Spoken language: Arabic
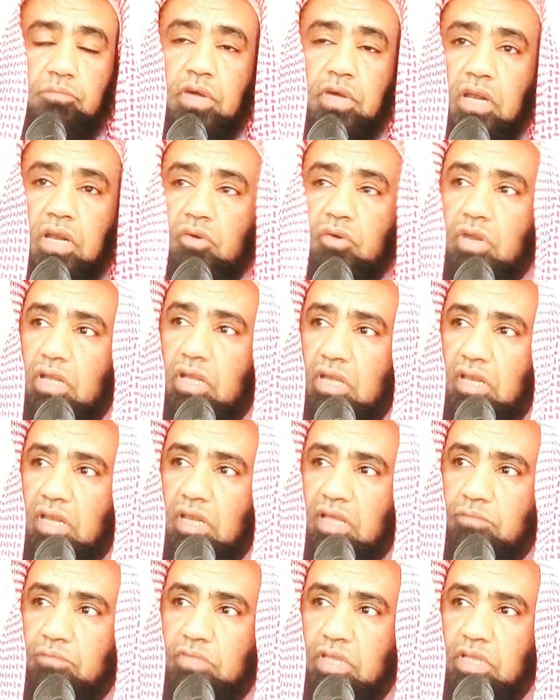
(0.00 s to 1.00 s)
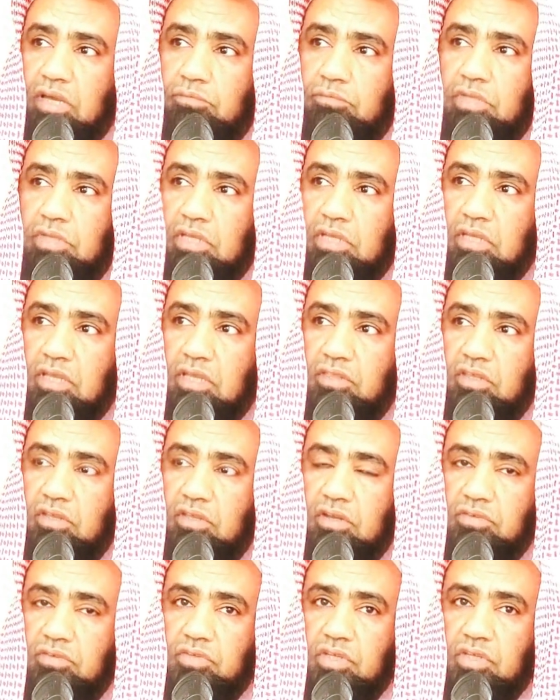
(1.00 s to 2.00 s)
ربنا ولك الحمد حمدا
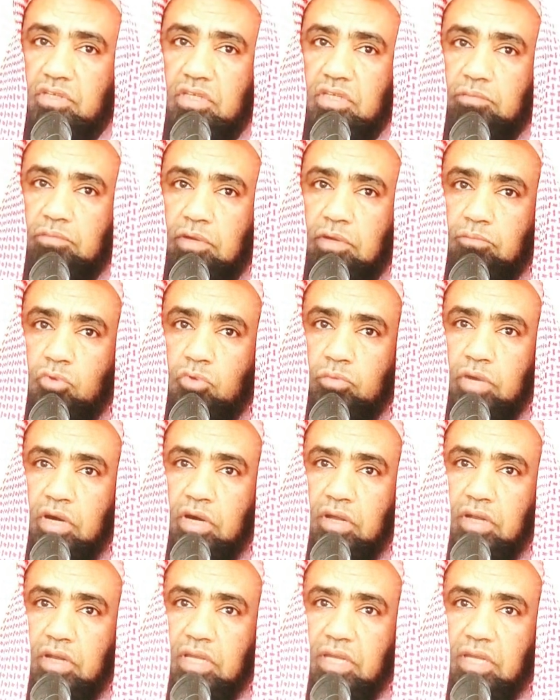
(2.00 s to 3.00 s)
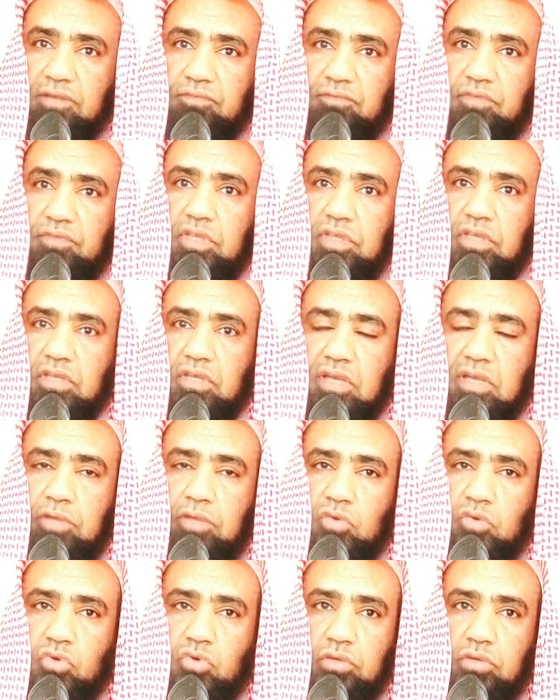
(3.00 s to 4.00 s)
كثيرا طيبا مباركا فيه
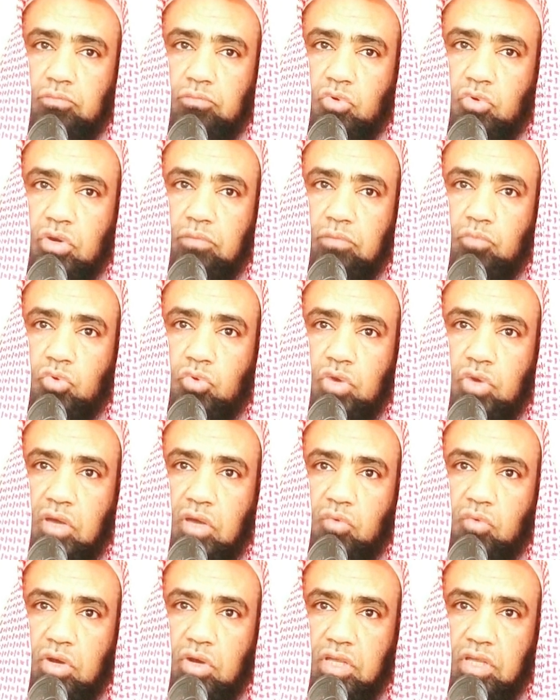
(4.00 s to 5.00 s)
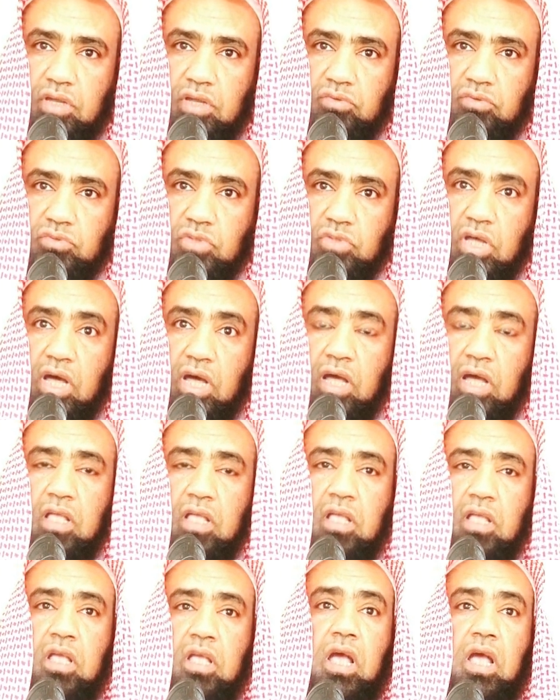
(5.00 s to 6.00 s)
كما يحب ربنا
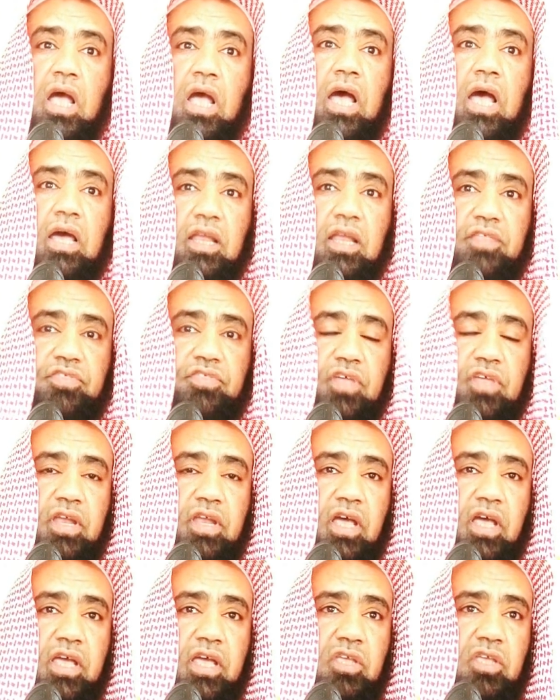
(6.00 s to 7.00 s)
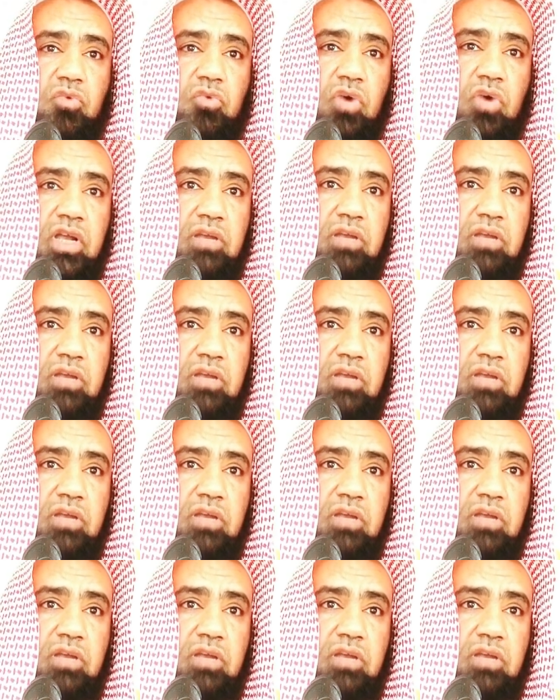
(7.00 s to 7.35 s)
ويرضى أهل الثناء